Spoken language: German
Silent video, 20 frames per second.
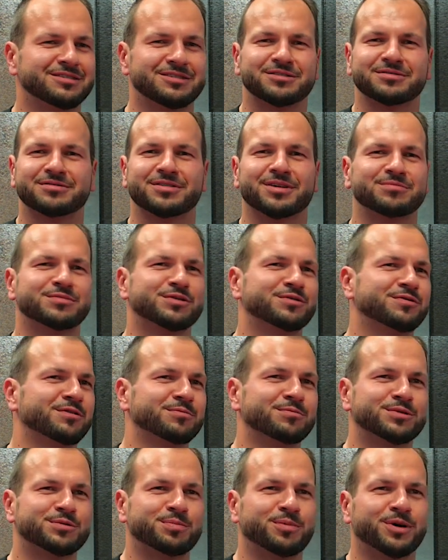Also wir haben
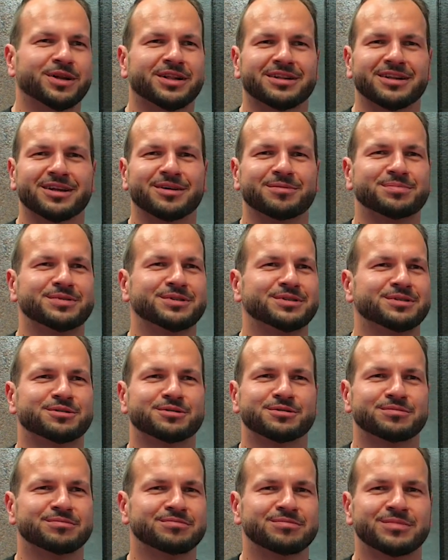vom Sportler bis
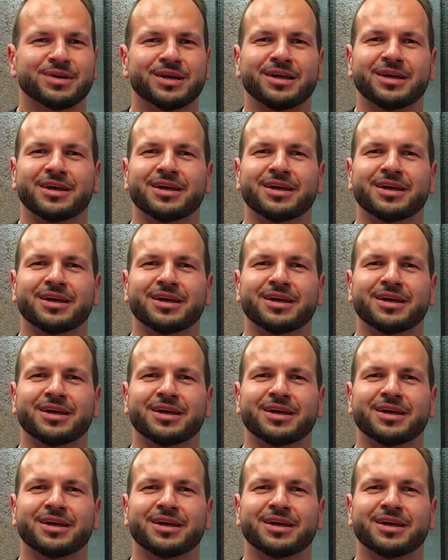zum